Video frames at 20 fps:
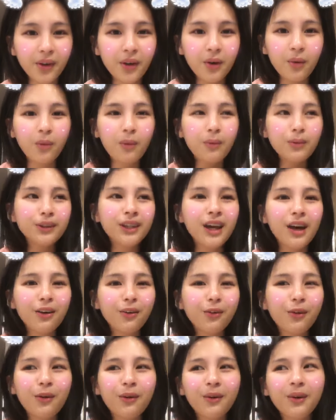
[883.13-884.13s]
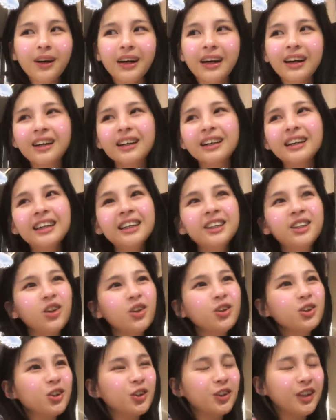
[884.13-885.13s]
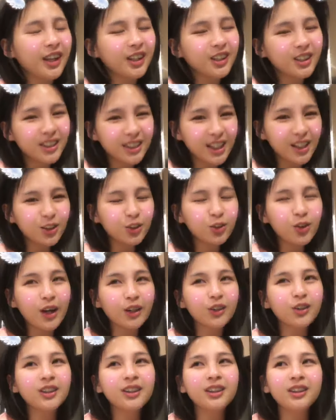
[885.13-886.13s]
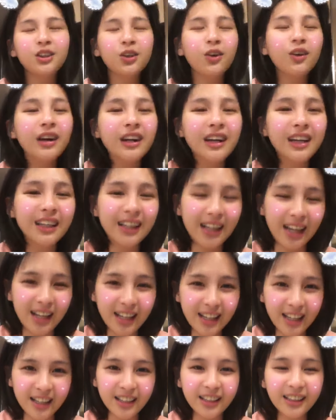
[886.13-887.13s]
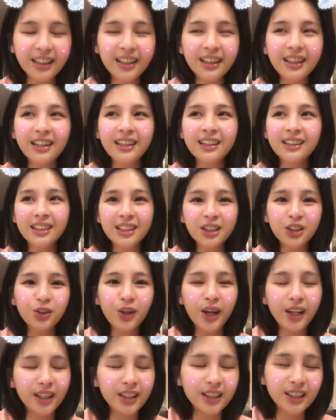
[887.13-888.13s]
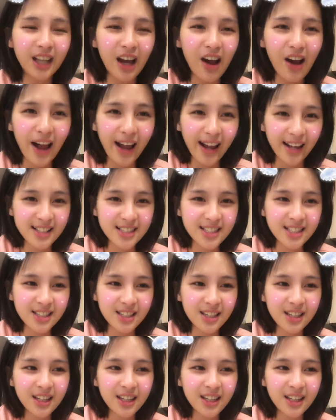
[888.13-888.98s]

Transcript: 我不知道，我呃，一九九年生出来，就是九二一那一年生出来的小孩子，